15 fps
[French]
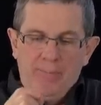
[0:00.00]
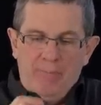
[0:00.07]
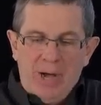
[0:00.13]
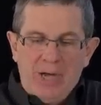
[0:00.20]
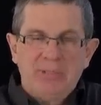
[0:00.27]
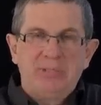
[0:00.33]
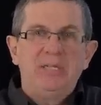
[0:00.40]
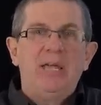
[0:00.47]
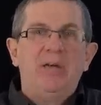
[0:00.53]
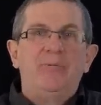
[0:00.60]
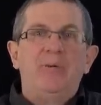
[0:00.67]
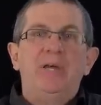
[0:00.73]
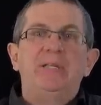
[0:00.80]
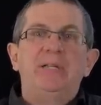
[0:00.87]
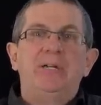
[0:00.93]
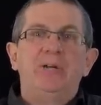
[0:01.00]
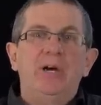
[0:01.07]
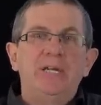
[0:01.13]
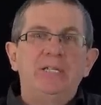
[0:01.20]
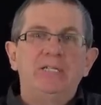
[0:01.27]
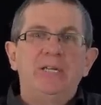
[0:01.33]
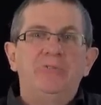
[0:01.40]
pensez à faire des
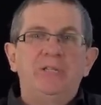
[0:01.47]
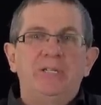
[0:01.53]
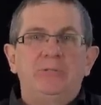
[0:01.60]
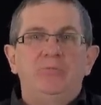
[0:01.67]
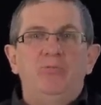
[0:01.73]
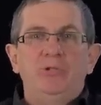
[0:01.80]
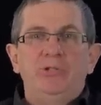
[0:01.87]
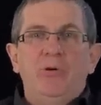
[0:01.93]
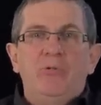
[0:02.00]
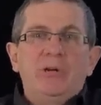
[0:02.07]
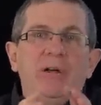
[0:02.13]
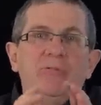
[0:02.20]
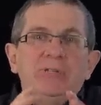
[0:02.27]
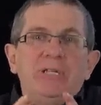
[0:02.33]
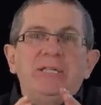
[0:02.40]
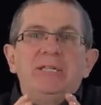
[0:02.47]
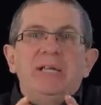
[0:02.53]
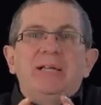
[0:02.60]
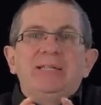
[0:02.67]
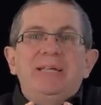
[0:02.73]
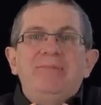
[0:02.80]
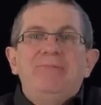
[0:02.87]
corrections d'exposition quand vous êtes
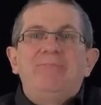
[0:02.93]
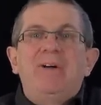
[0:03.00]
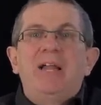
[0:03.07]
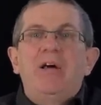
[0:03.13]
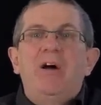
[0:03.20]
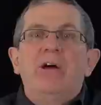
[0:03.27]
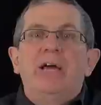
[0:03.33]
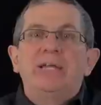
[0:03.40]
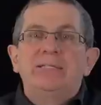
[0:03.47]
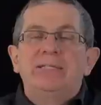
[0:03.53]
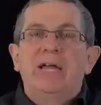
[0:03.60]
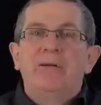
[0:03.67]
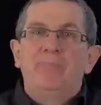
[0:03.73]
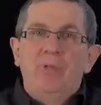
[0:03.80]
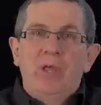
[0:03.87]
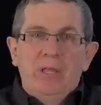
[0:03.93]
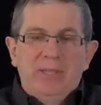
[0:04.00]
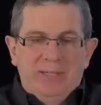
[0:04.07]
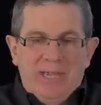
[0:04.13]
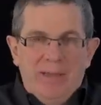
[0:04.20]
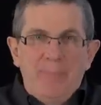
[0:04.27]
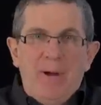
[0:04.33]
dans des valeurs extrêmes,
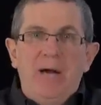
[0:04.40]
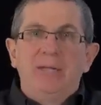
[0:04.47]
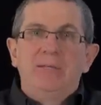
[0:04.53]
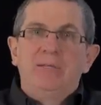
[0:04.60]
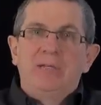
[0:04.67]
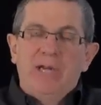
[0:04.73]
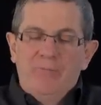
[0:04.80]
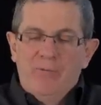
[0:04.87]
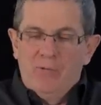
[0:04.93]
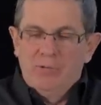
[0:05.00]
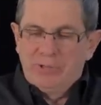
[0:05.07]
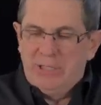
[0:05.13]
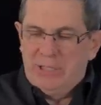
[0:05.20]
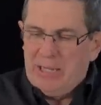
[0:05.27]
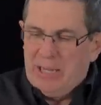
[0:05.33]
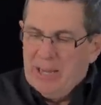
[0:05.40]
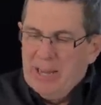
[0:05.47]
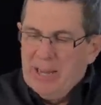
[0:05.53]
très pâles, très foncées,